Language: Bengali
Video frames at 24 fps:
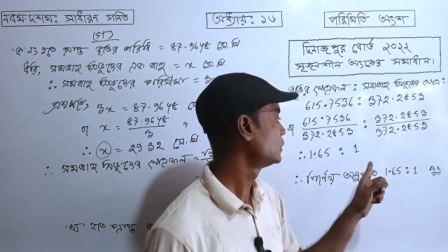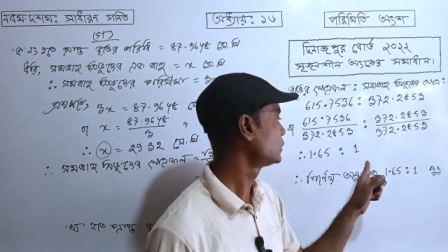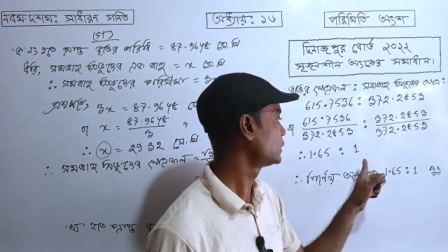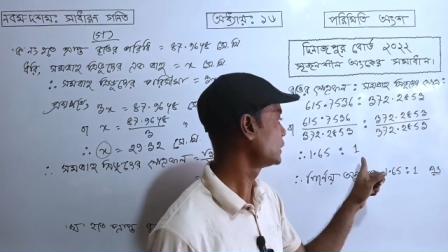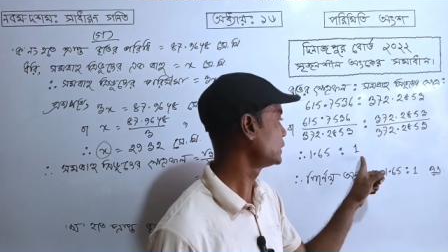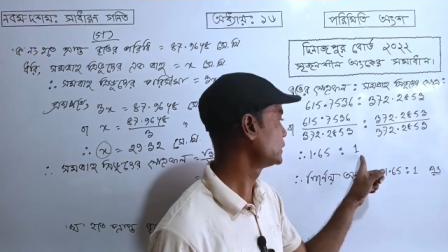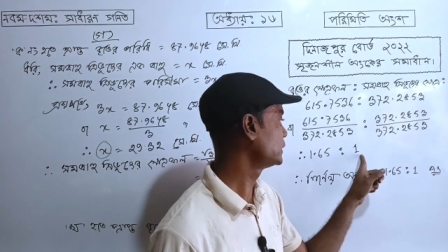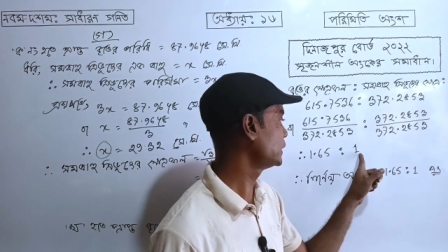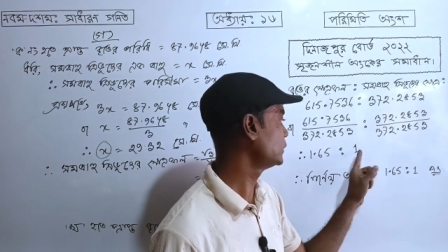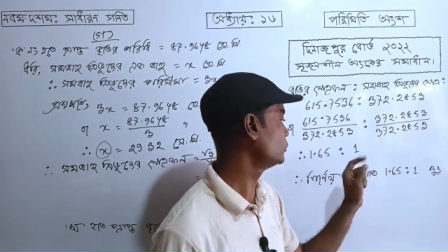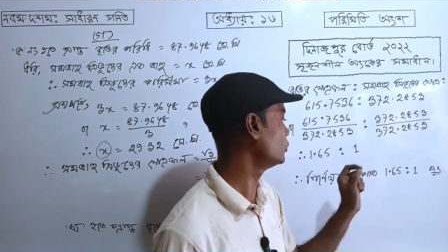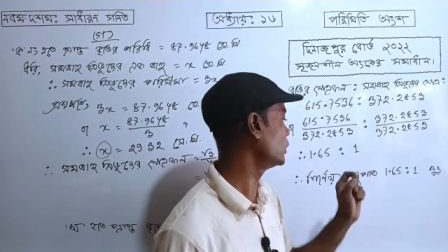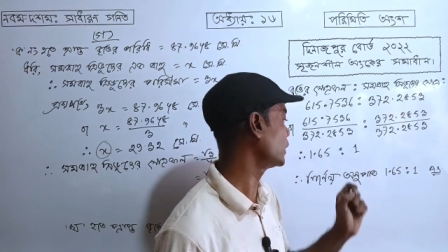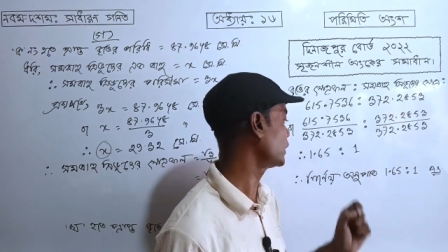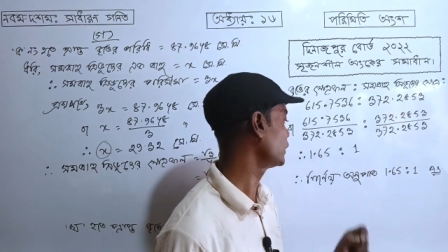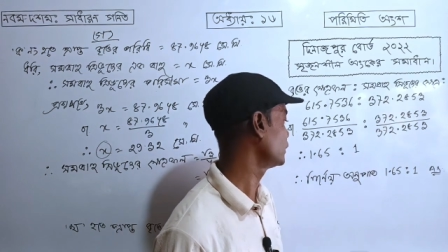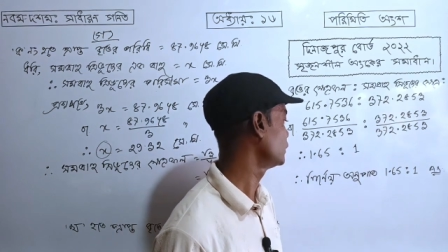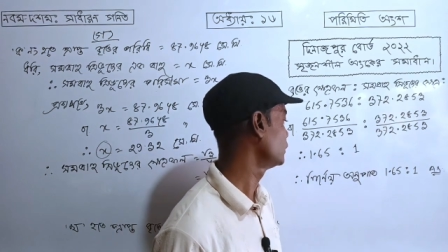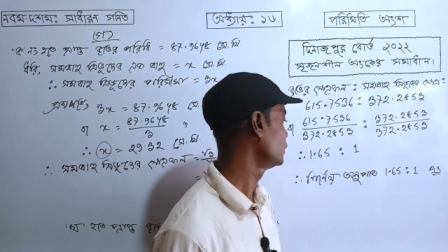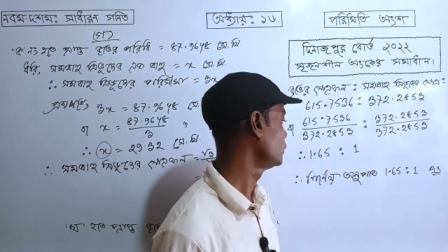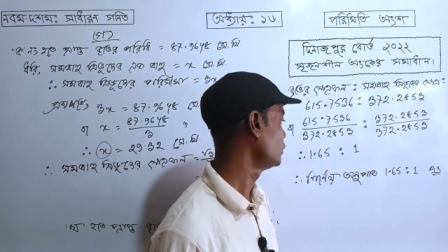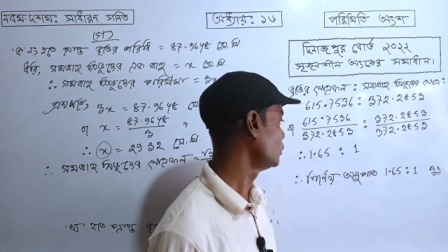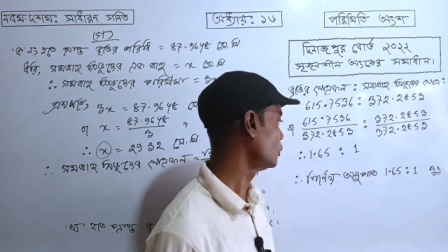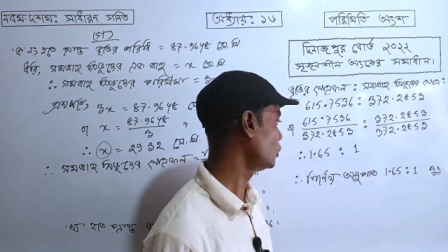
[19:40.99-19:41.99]
সেই ওয়ান
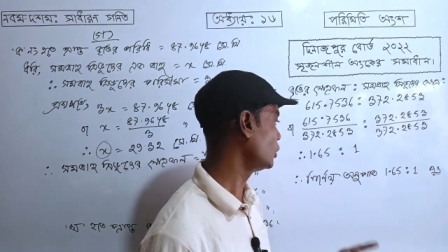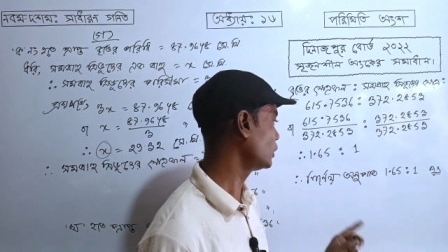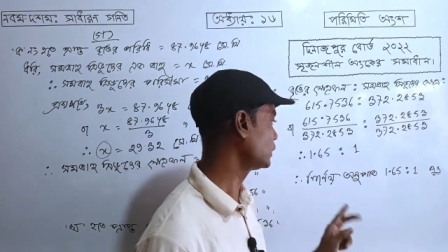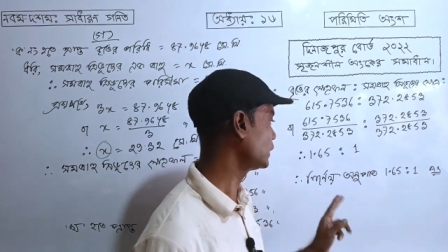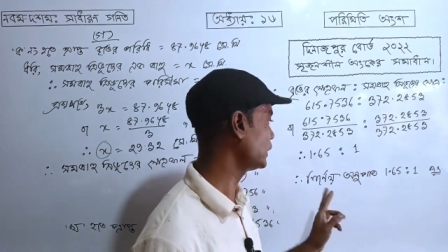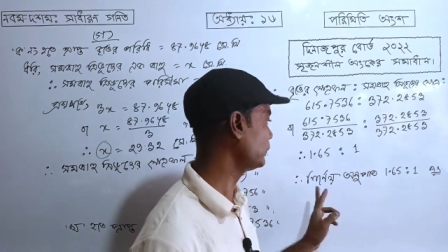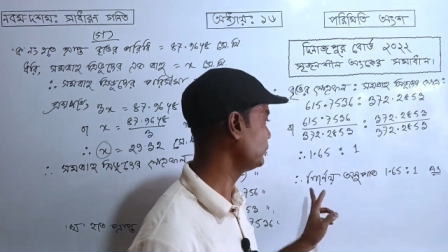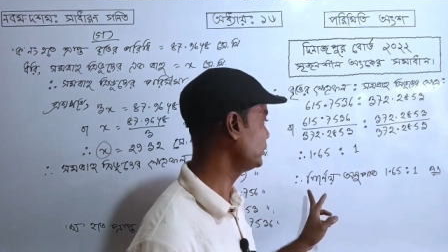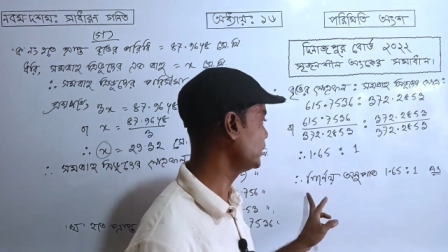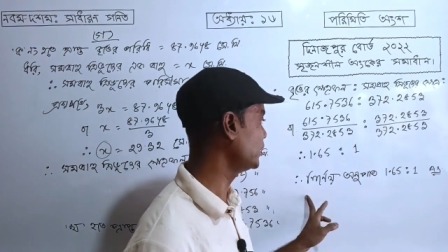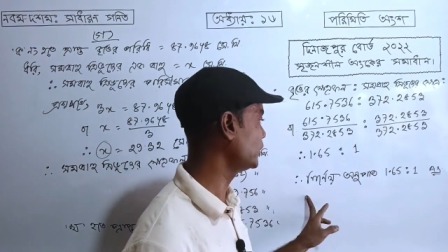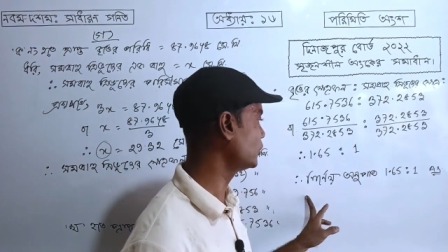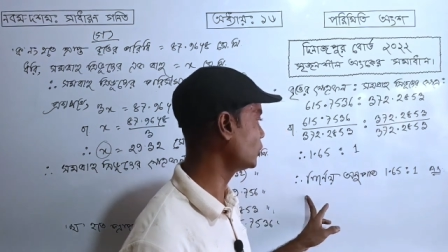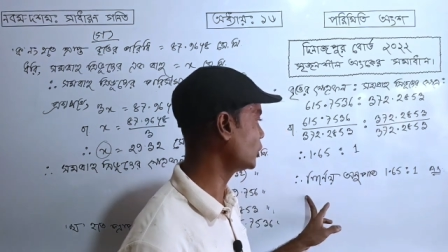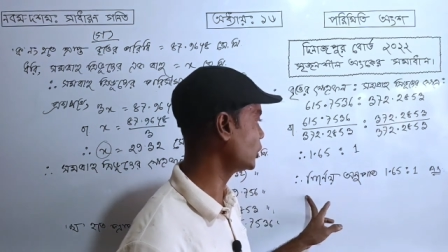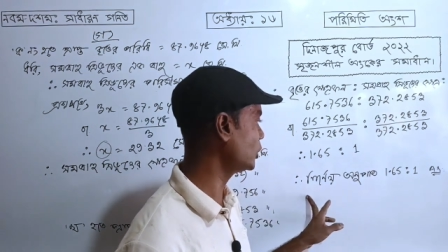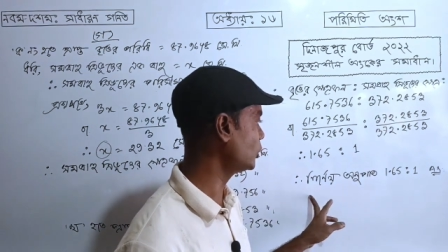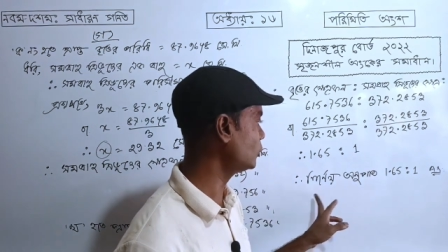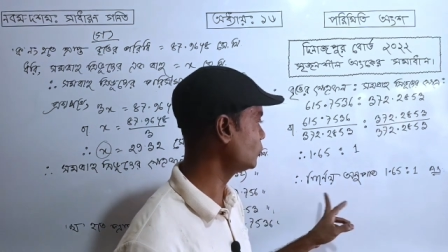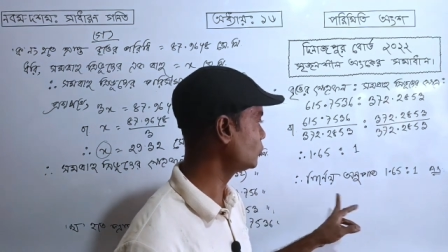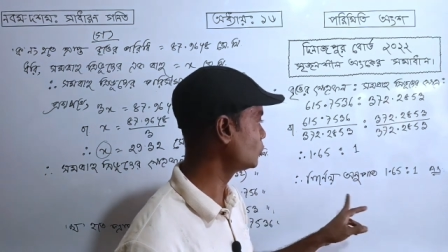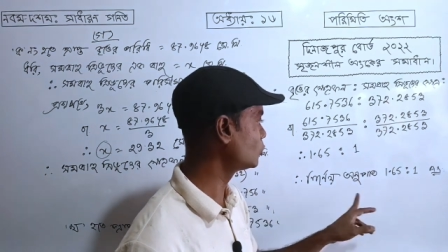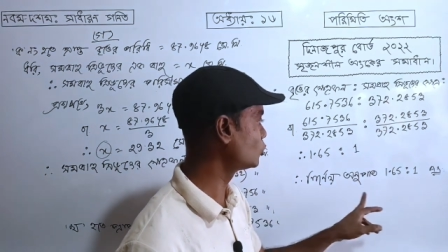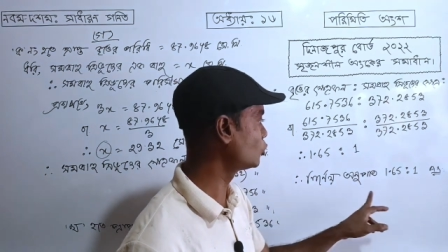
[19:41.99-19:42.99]
অতএব নির্ণয়
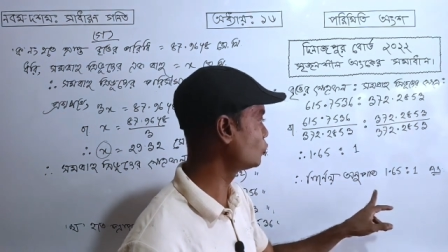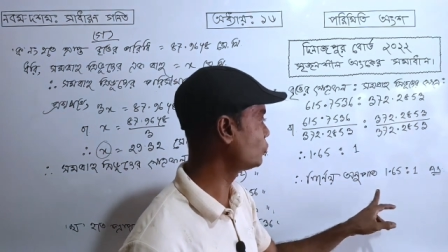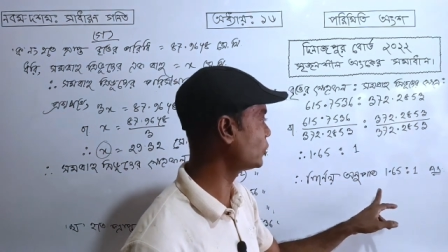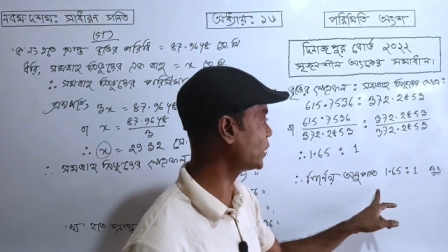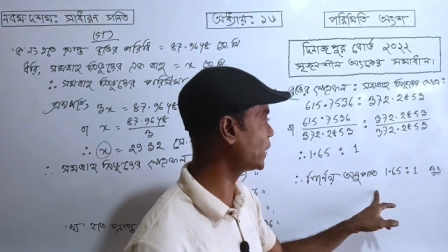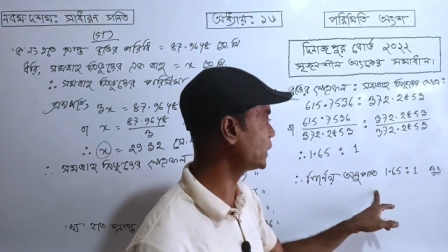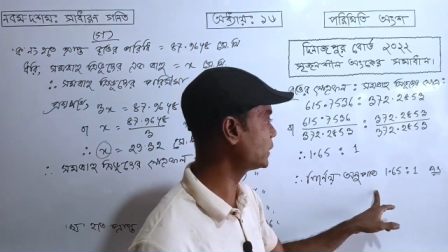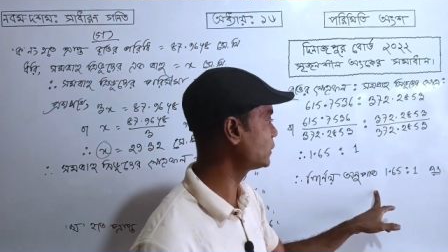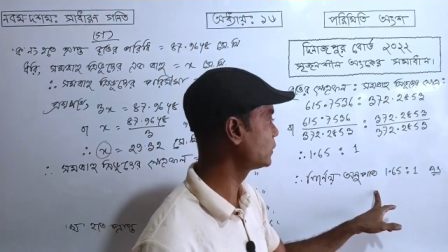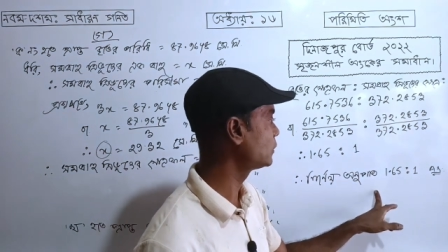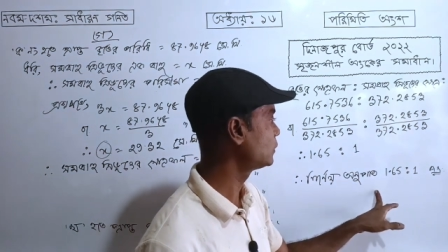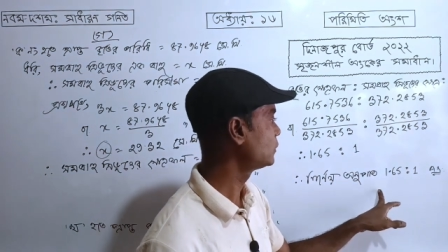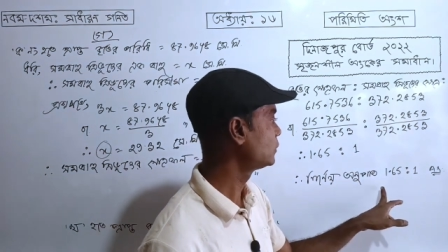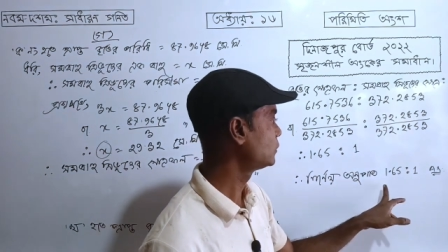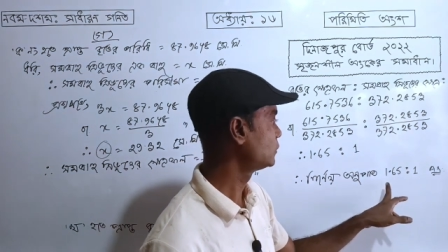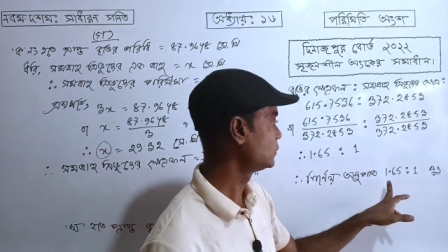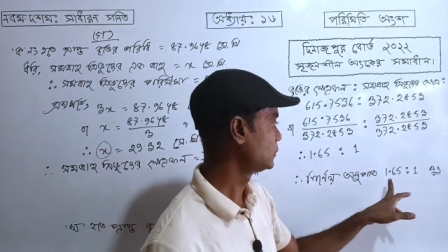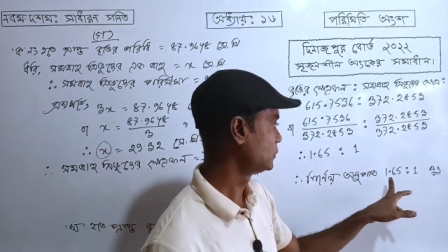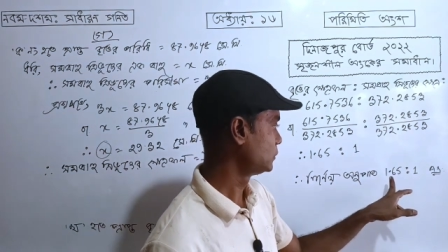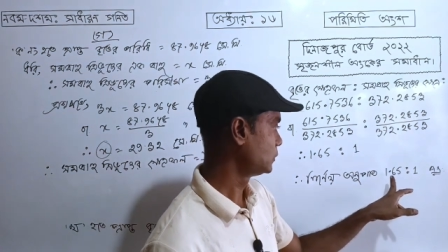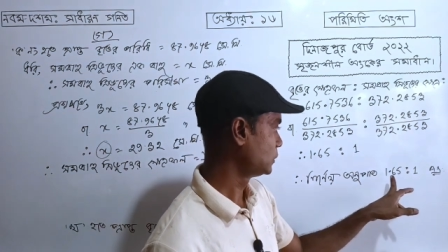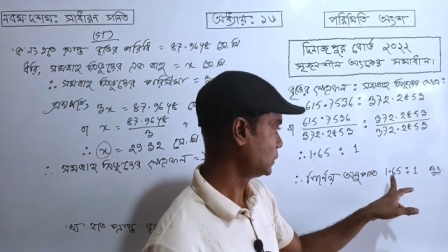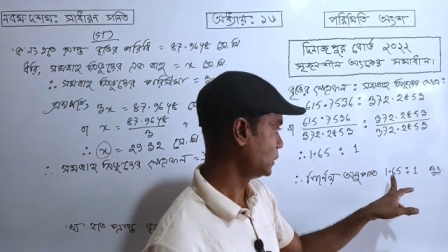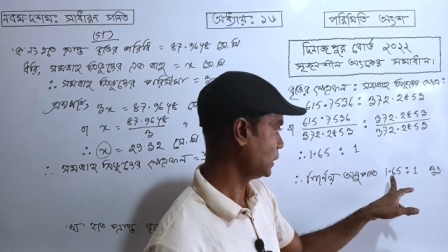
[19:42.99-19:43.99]
অনুপাত
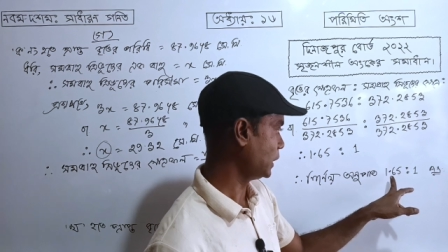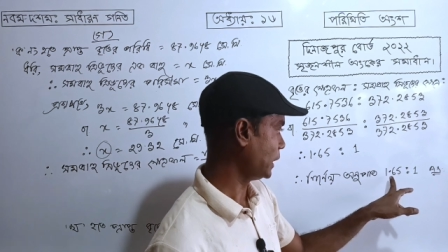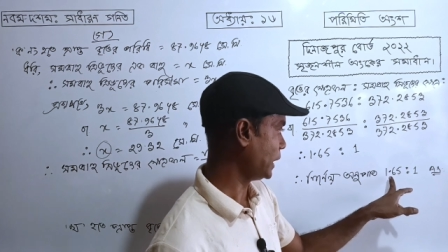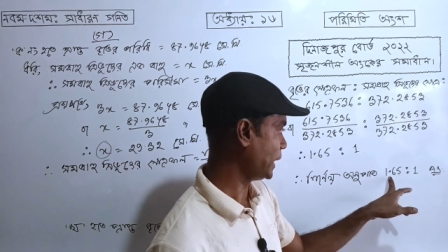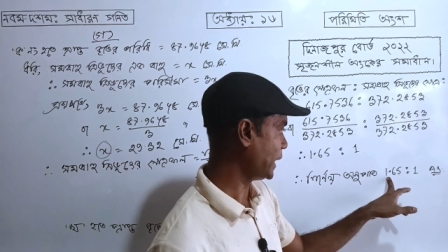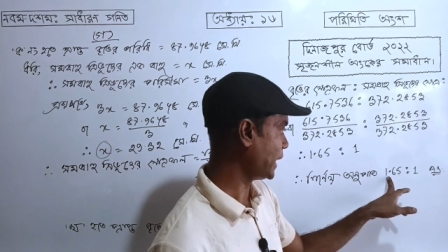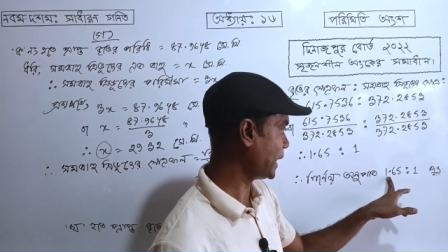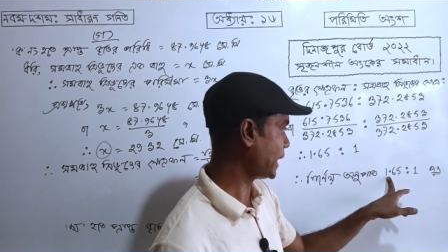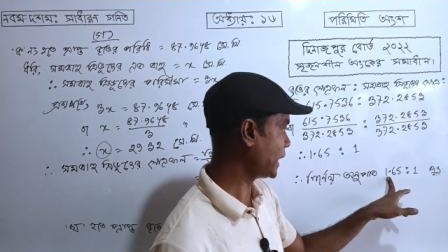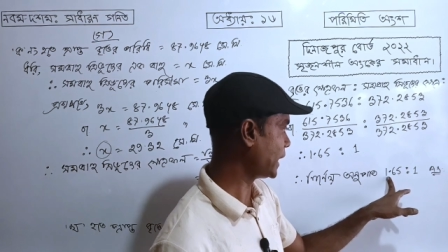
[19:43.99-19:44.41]
এক